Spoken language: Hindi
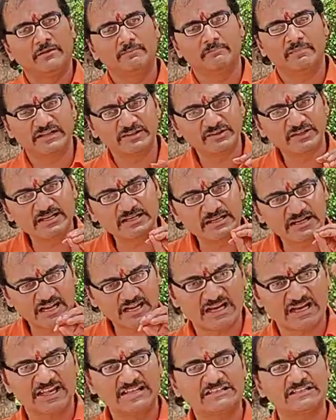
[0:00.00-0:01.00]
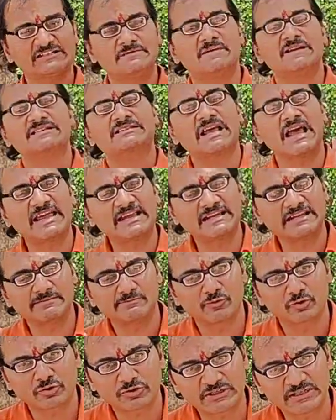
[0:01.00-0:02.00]
मंदिर लें जिसमें साई की
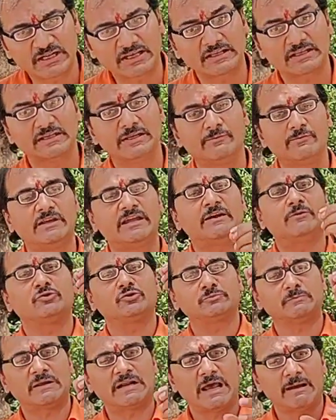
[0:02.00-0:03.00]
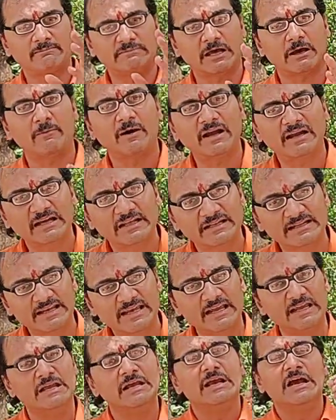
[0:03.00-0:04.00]
मूर्ति रखी हुई है उस पर आप दावा
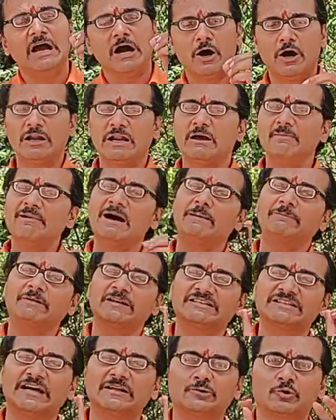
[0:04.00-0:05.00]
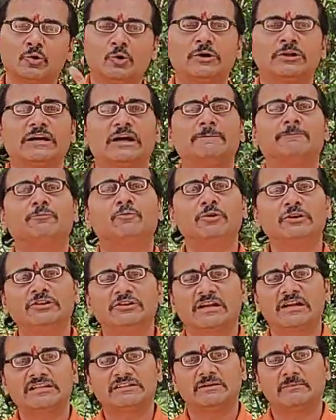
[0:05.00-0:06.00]
करिए और हम आपके साथ खुलकर पूरी
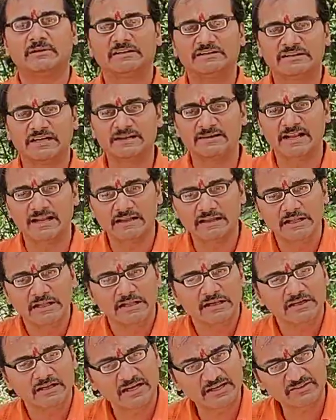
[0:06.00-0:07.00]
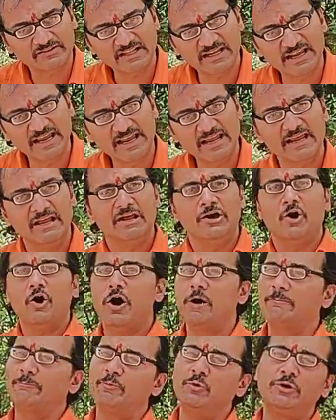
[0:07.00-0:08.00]
तरह समर्थन करते हैं
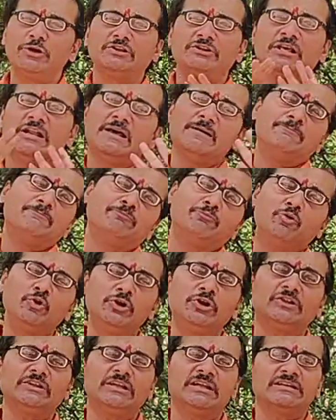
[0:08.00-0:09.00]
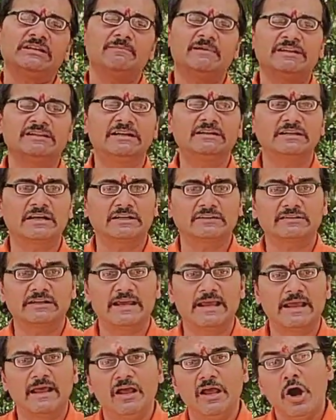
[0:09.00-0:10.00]
और पूरी तरह पूरी तरह समर्थन करते
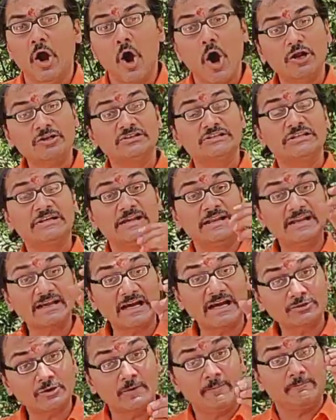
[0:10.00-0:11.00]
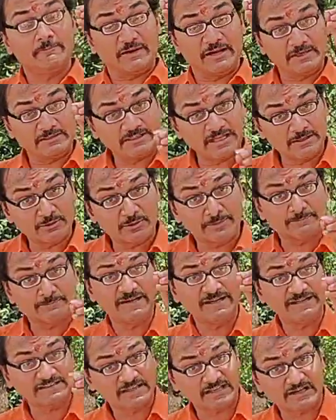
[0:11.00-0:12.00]
हैं और शिरडी का जो फिर से
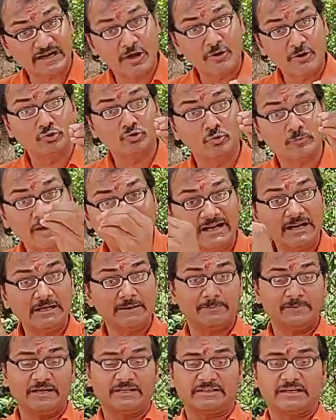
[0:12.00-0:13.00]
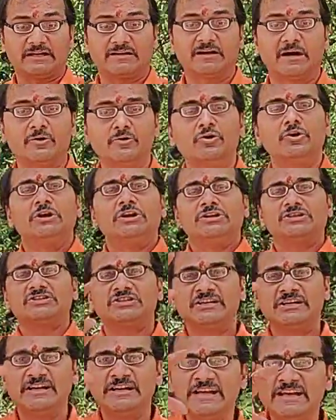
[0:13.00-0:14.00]
रिपीट कर रहा हूँ दोबारा रिपीट कर रहा हूँ
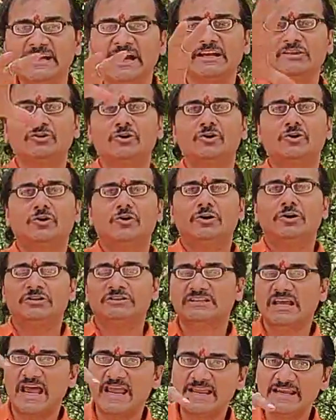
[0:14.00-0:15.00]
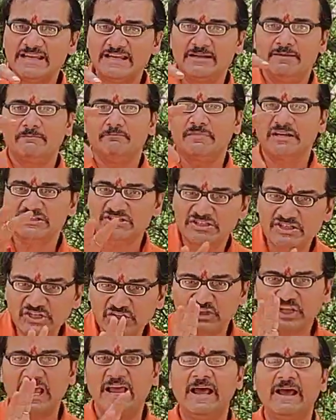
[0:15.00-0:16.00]
शिरडी का जो साई
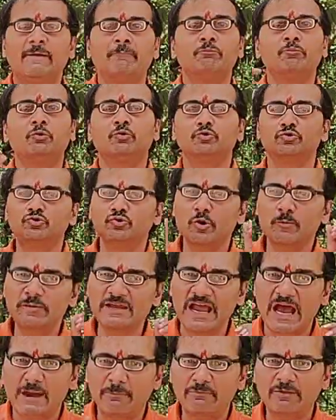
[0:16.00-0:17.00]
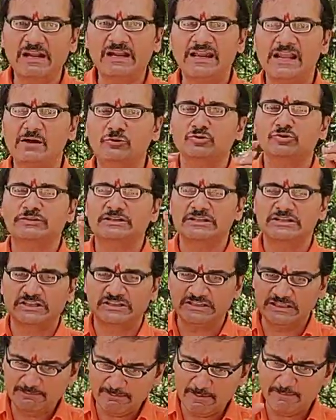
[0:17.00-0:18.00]
मस्जिद है उसको भी आप ले लें उसकी
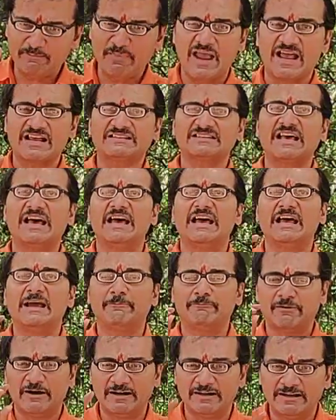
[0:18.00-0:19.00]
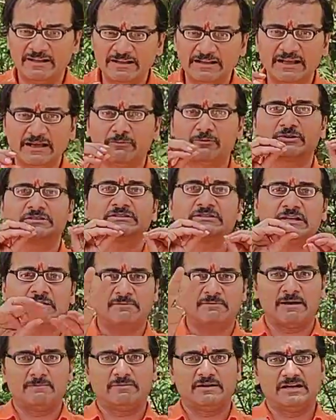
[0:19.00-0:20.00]
जितने भी पैसा है फंडिंग है वो
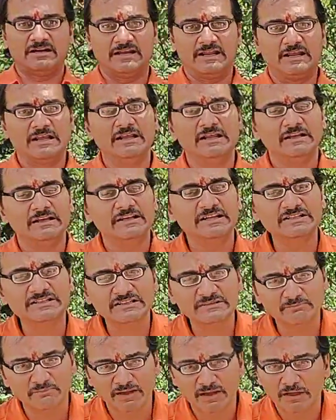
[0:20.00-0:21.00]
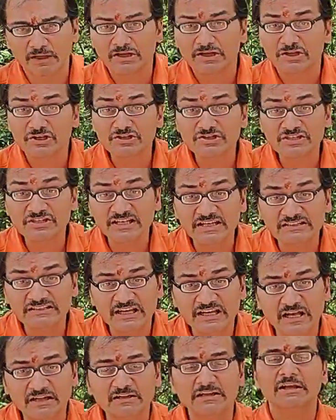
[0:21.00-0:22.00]
सब आप ले लें इस इसी के
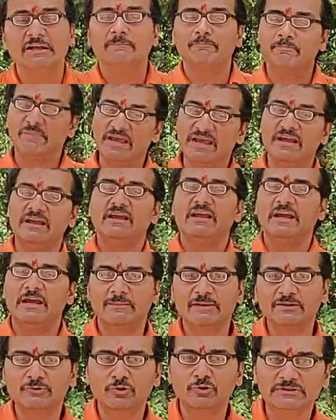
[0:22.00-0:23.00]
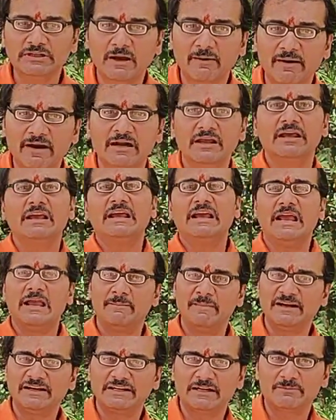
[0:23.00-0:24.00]
साथ मैं हेमंत तोसावर
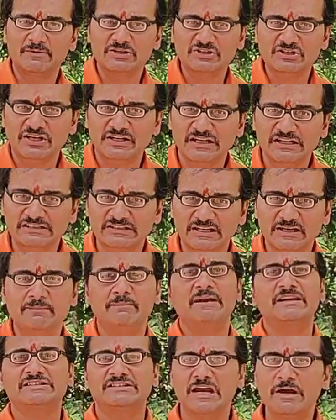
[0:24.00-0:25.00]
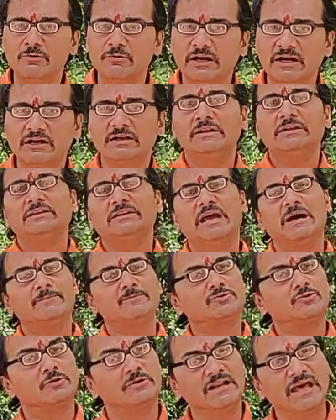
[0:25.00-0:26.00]
हेमंत टीवी चैनल से मैं चाहूँगा कि आप
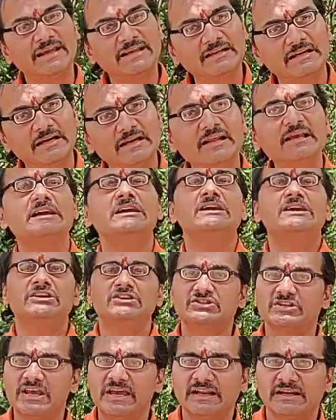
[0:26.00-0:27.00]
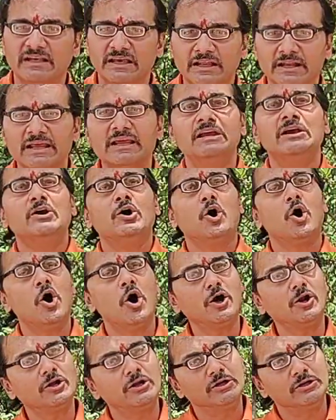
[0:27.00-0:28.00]
इसको लाइक करें शेयर करें
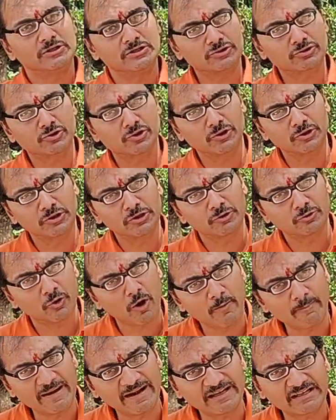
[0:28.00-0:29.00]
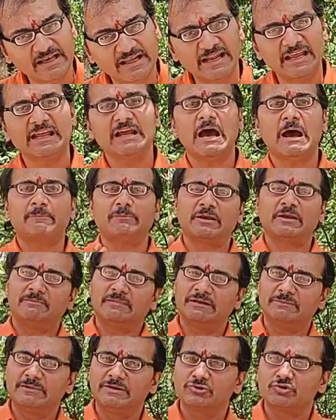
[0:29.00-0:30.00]
और उसको कमेंट करें आपके
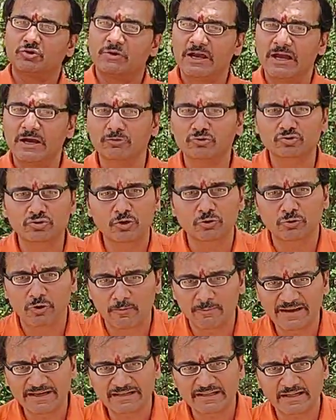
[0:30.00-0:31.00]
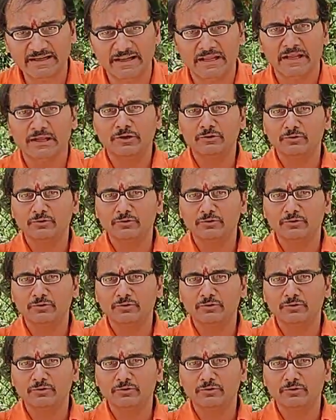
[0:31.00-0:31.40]
मन में जो है उसको कमेंट करें